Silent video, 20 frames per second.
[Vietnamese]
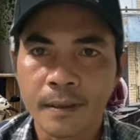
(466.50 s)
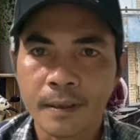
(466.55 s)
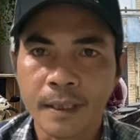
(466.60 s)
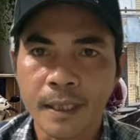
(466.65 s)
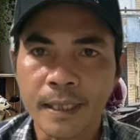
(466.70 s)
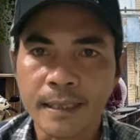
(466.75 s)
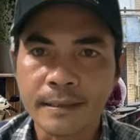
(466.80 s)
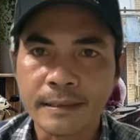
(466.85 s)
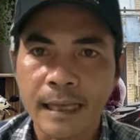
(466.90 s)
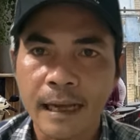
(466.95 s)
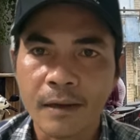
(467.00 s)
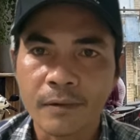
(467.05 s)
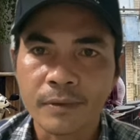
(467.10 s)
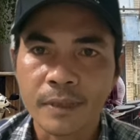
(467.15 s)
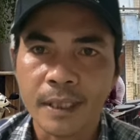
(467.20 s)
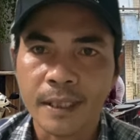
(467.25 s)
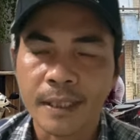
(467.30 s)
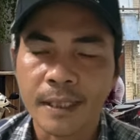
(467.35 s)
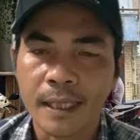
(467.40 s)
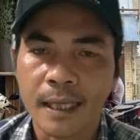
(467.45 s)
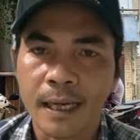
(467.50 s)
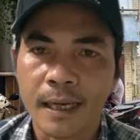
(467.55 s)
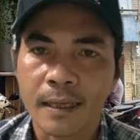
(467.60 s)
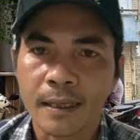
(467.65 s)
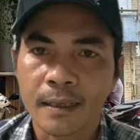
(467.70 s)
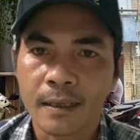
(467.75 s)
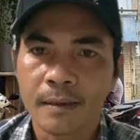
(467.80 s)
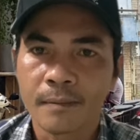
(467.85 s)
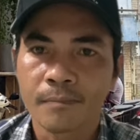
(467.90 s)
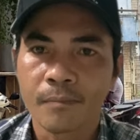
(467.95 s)
nghĩ sao thì à,
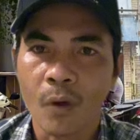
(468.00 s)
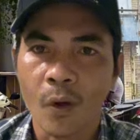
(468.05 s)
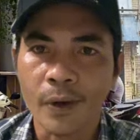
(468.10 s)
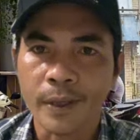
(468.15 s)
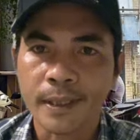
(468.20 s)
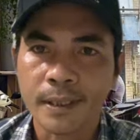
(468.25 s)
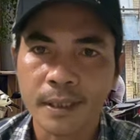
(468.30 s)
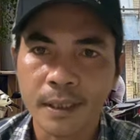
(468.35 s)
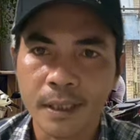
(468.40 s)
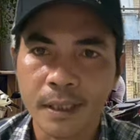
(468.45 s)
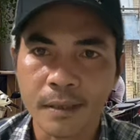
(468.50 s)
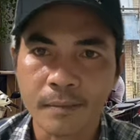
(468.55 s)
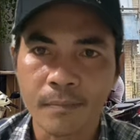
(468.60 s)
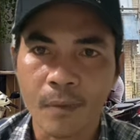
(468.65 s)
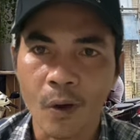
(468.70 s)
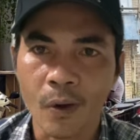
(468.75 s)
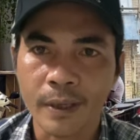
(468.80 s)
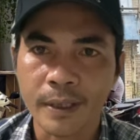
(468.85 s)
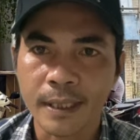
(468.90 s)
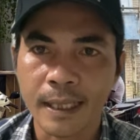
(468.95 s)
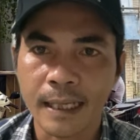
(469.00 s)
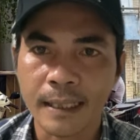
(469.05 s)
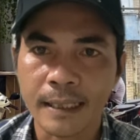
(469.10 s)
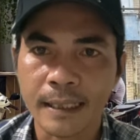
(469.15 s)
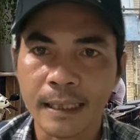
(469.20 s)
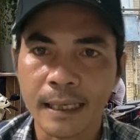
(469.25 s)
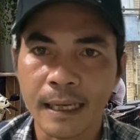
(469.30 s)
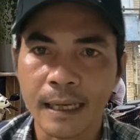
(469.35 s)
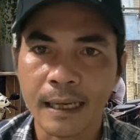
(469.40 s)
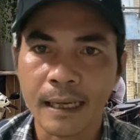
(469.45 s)
mỗi người mỗi
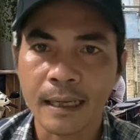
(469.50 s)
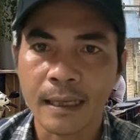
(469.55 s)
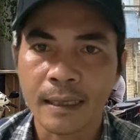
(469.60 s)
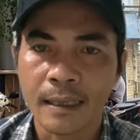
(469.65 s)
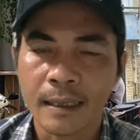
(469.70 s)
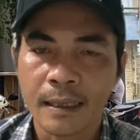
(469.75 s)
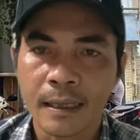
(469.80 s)
cái à,